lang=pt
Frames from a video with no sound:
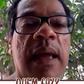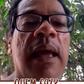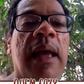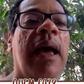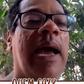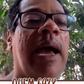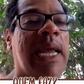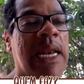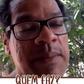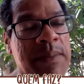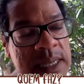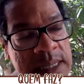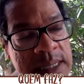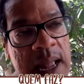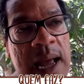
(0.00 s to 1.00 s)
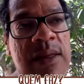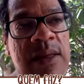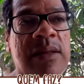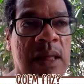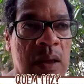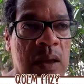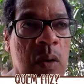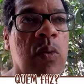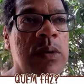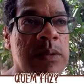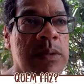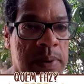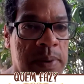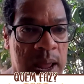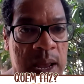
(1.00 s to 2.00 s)
Aqui na minha cidade tem alguns
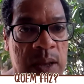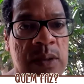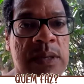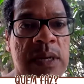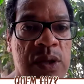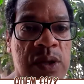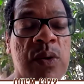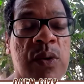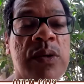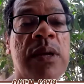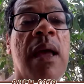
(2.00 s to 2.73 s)
prédios antigos,